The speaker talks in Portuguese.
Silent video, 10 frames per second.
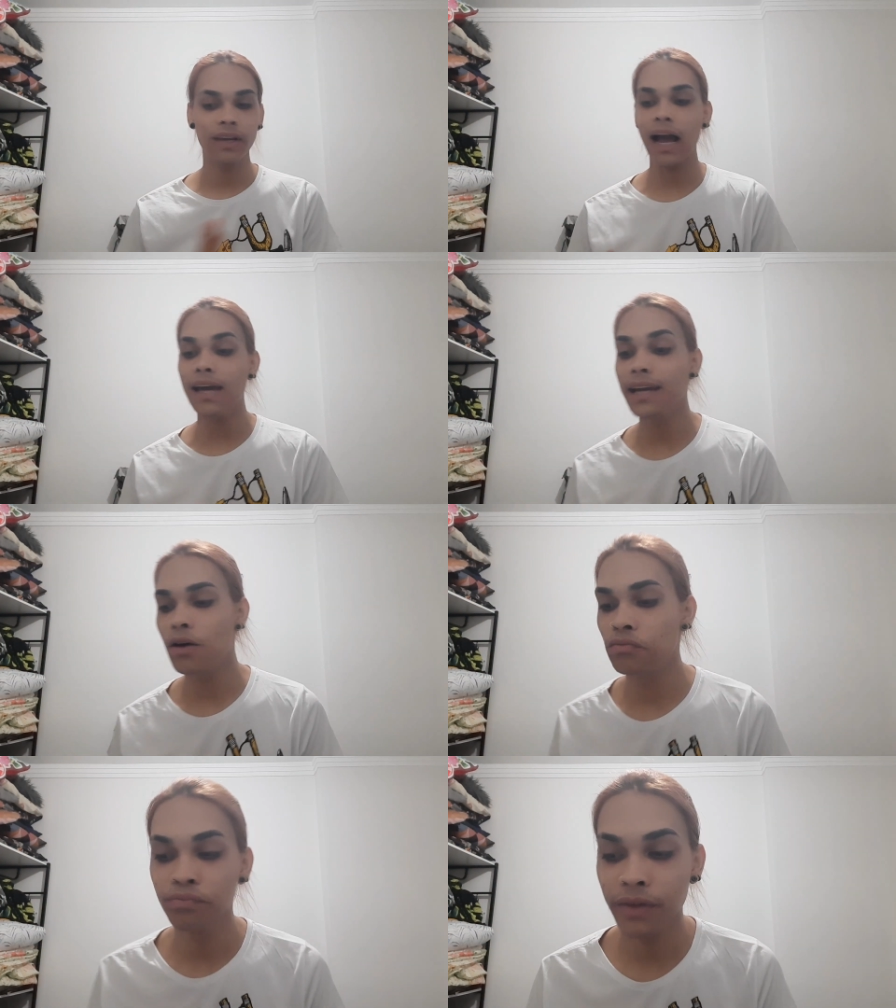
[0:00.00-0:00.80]
Cai
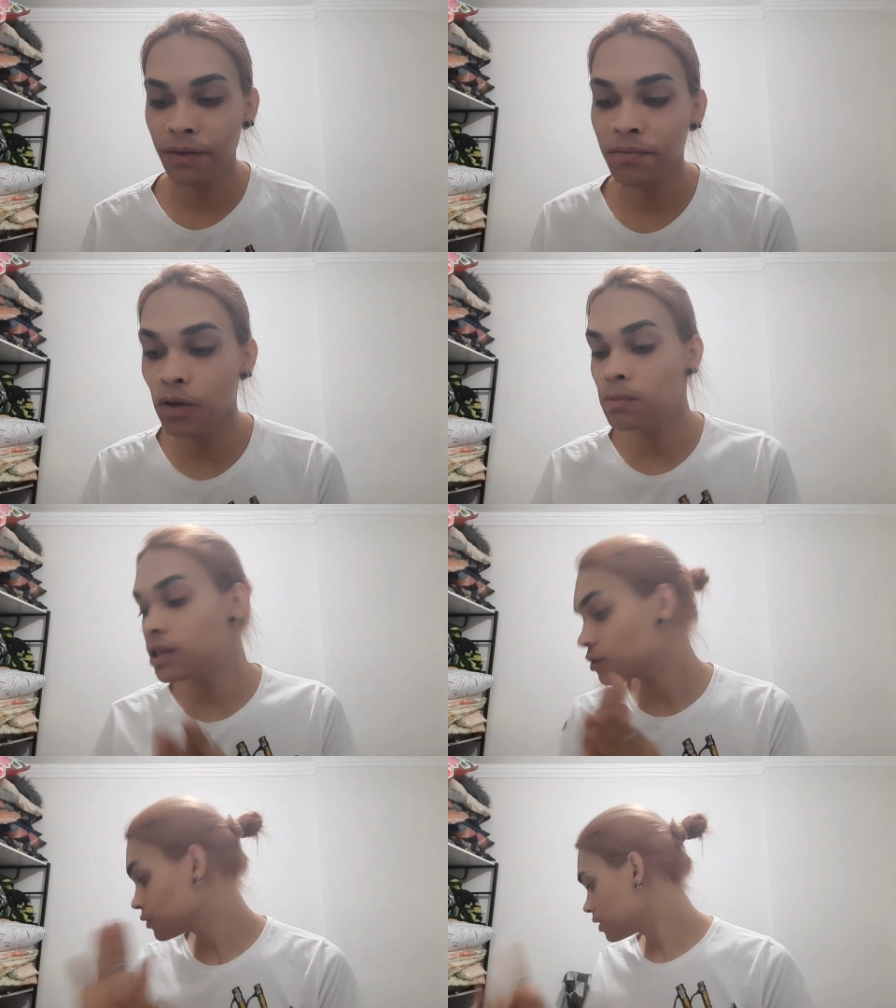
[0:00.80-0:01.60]
não. Em nome
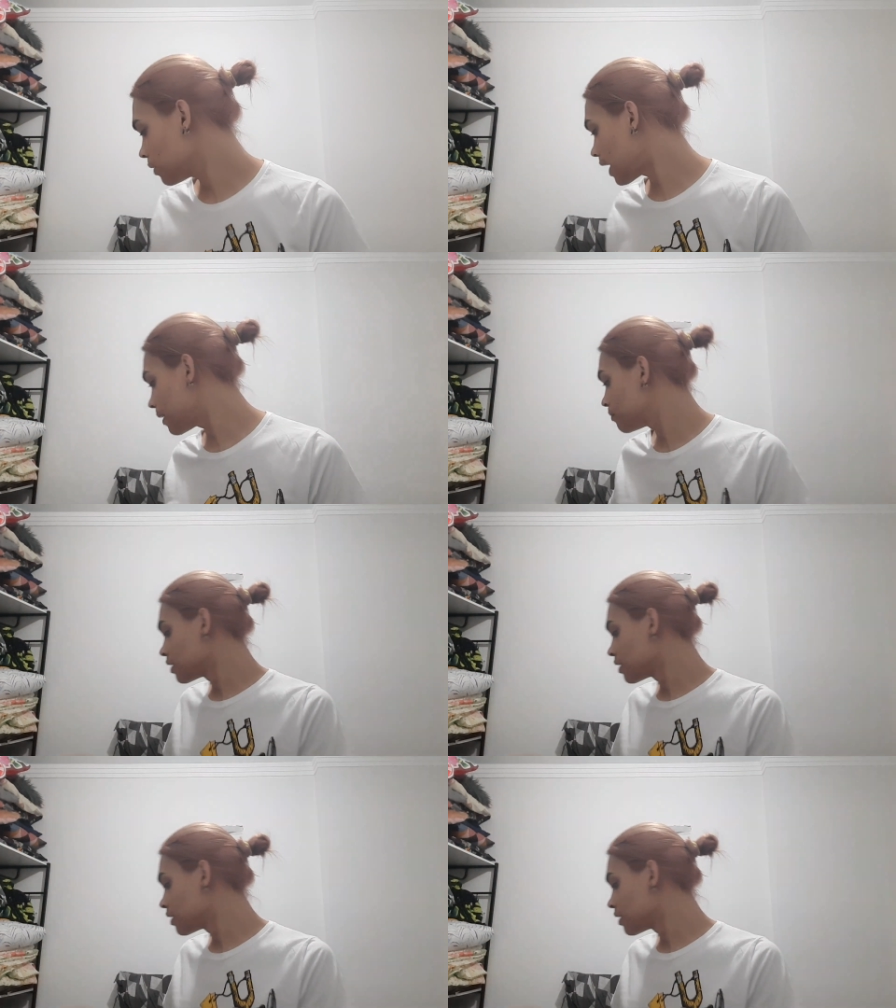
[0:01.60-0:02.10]
de Jesus, não cai.